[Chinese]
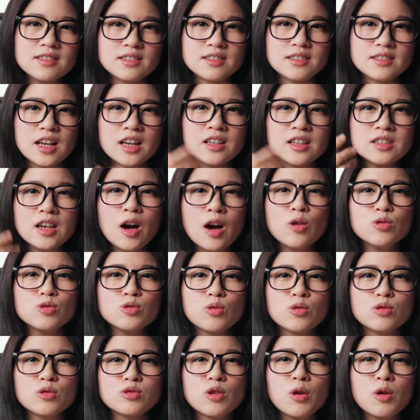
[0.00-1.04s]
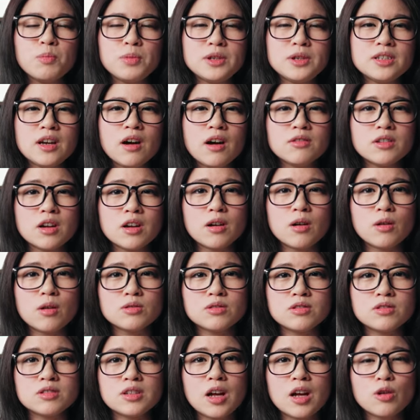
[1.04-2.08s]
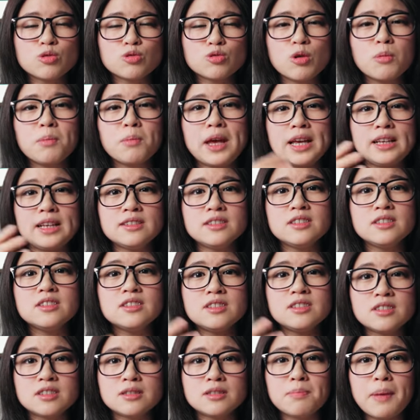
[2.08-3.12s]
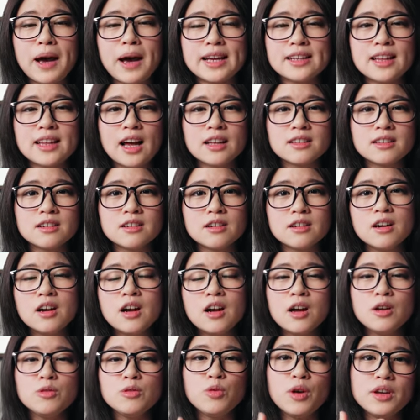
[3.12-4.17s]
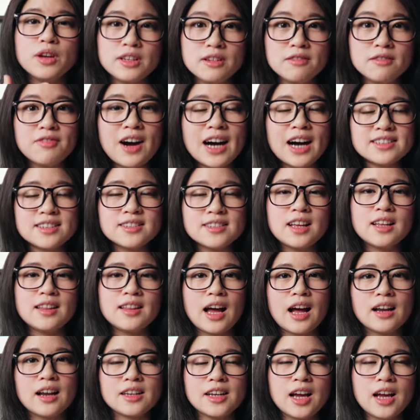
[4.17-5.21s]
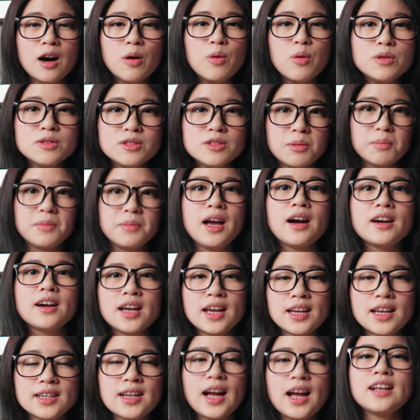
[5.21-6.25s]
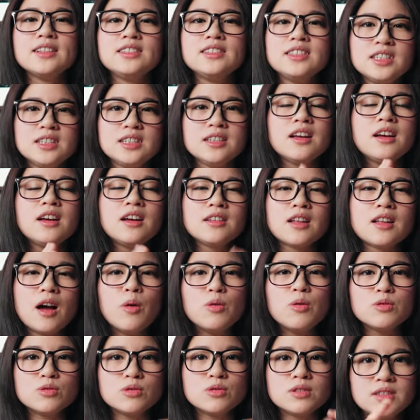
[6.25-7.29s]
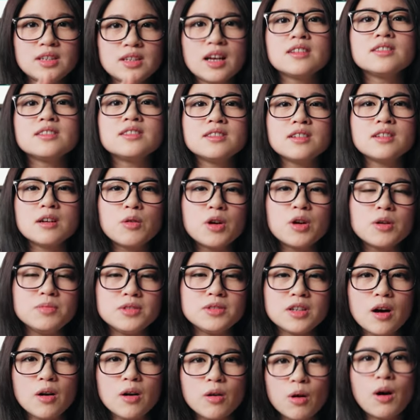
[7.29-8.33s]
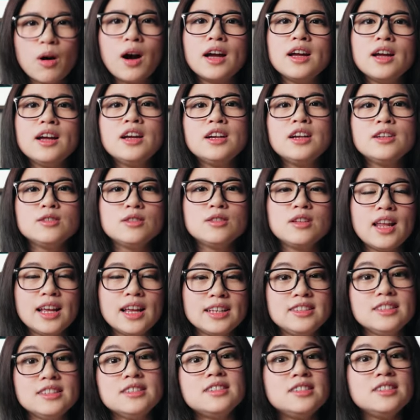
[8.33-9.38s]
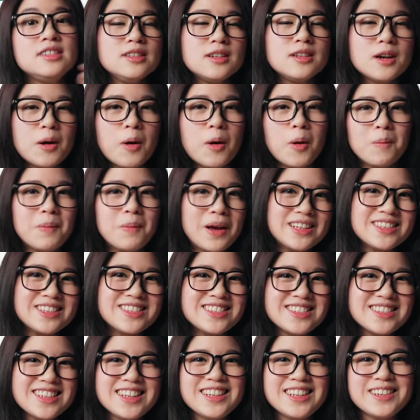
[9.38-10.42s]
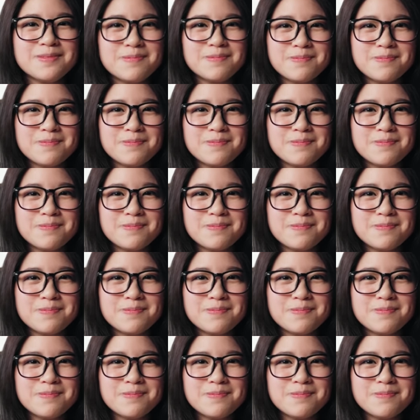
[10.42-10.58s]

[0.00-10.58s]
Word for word: 子你在操作的时候比较能够知道说每一次失败它的原因发生在哪里啊，或者怎么样可以改进。然后我觉得这样子呢会比较快累积自己的烘焙实力。